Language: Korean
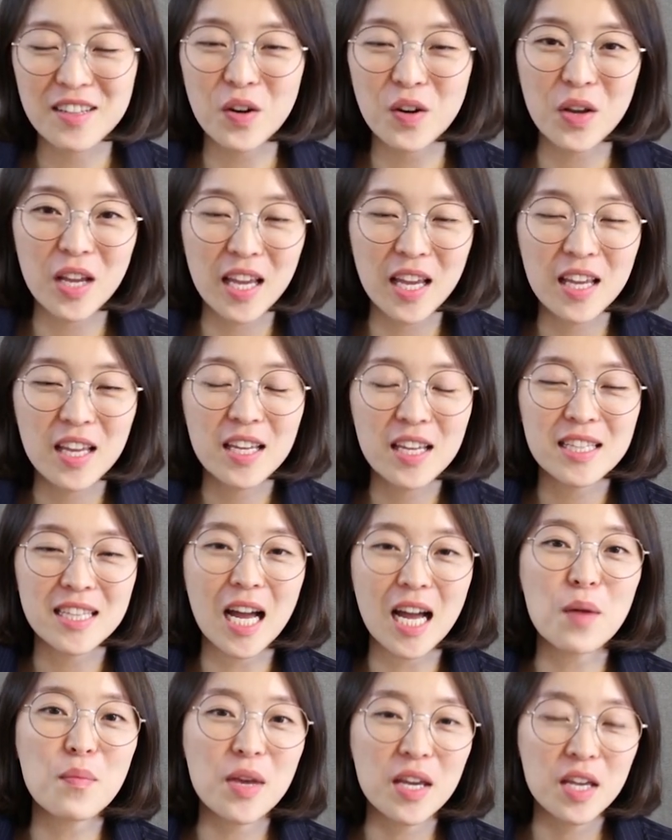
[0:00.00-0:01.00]
이렇게
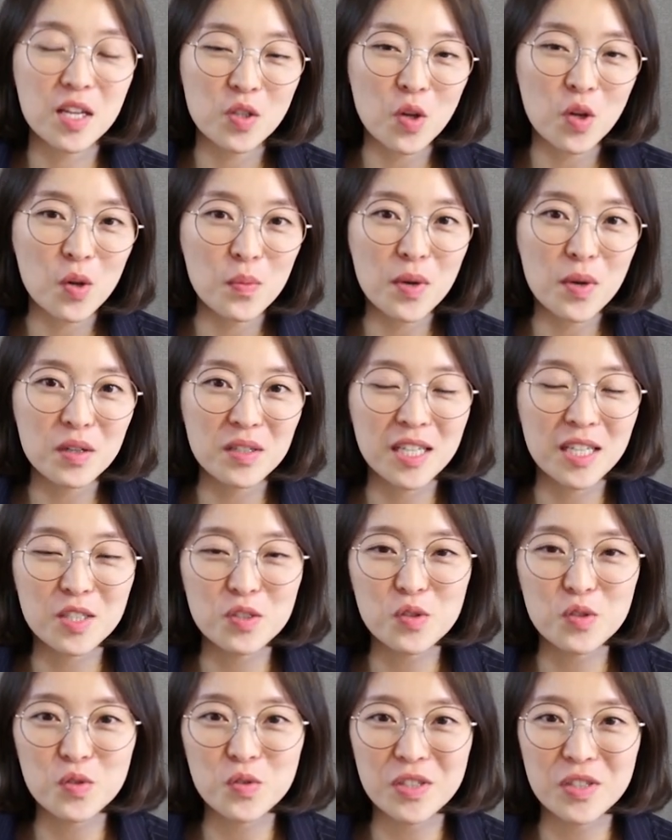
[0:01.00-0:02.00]
남에게 설명을
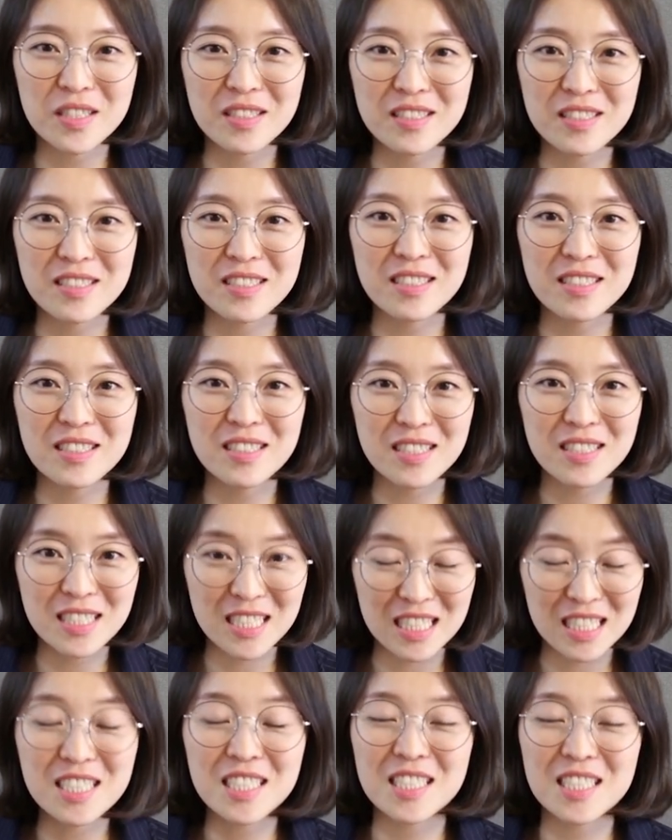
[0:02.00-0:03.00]
해줄 수 있는
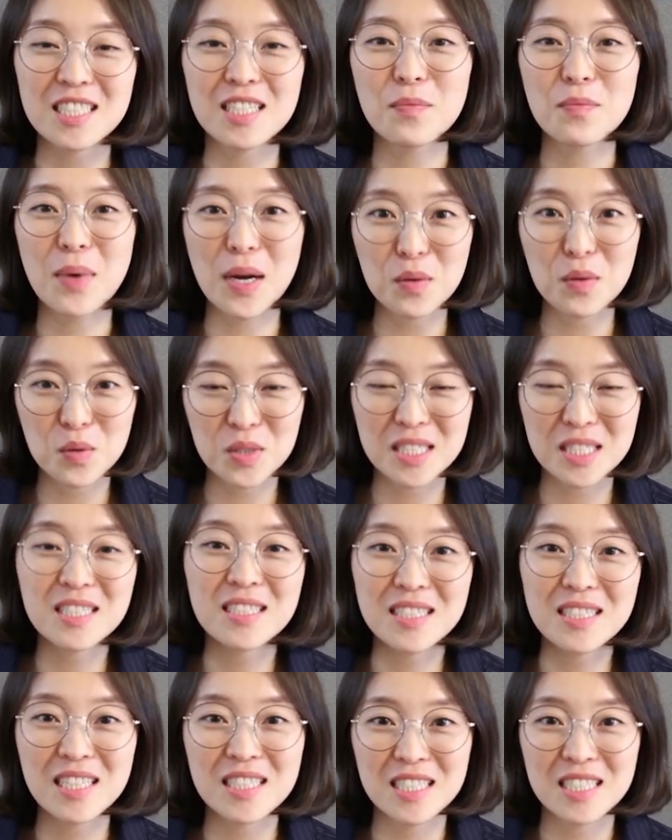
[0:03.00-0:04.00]
지식이 바로
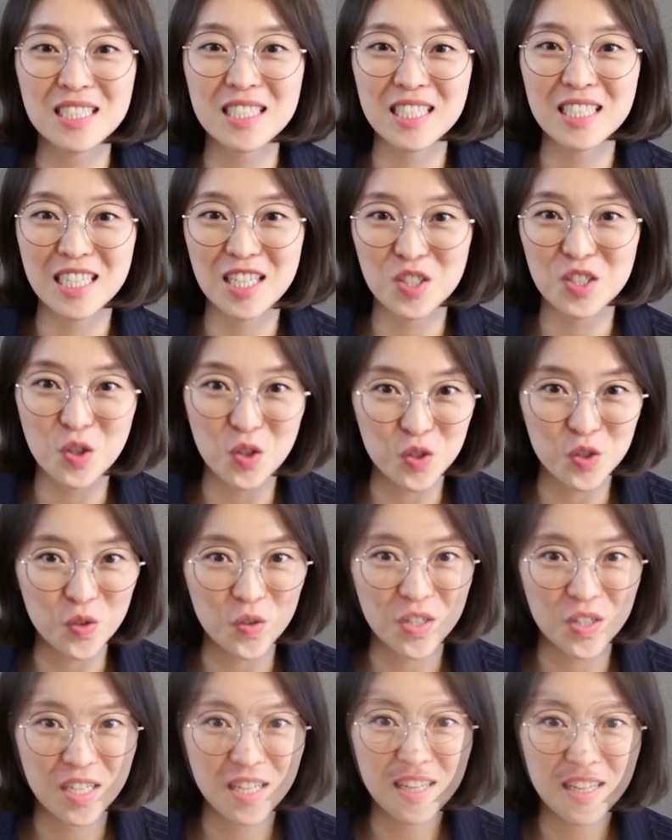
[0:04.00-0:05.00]
진짜 지식이라는 거죠.